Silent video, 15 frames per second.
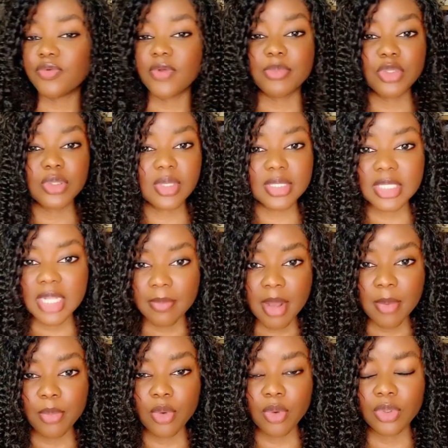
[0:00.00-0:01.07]
je vais me sentir dans
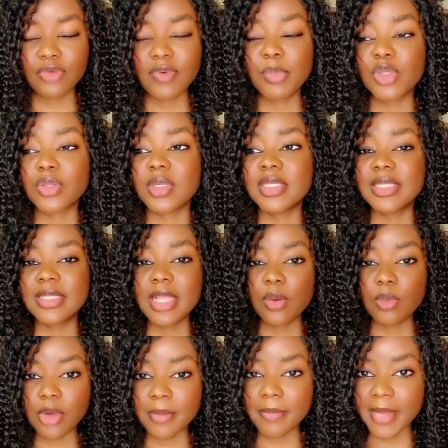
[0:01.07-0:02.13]
ma peau. Je vais me sentir
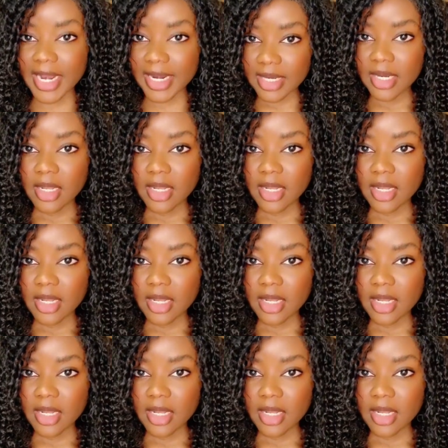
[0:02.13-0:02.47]
tellement mal.